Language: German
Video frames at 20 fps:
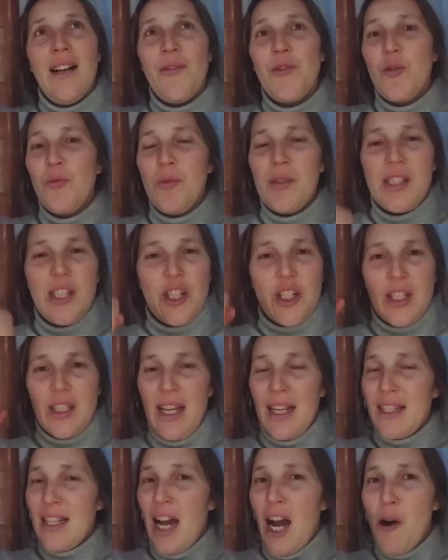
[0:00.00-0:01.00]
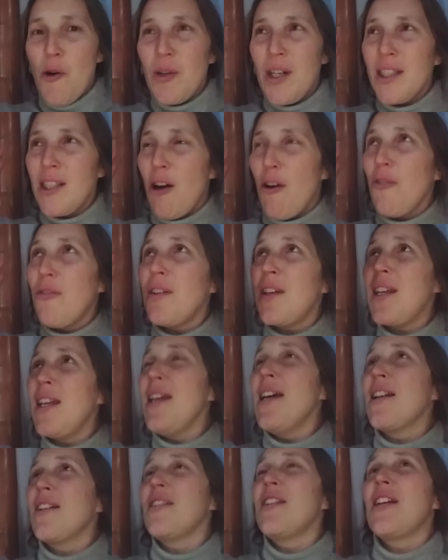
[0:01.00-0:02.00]
du musst dich deine Augen auf
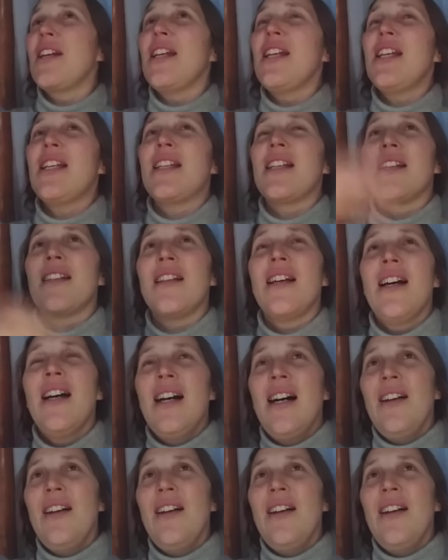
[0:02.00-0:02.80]
Hirn richten.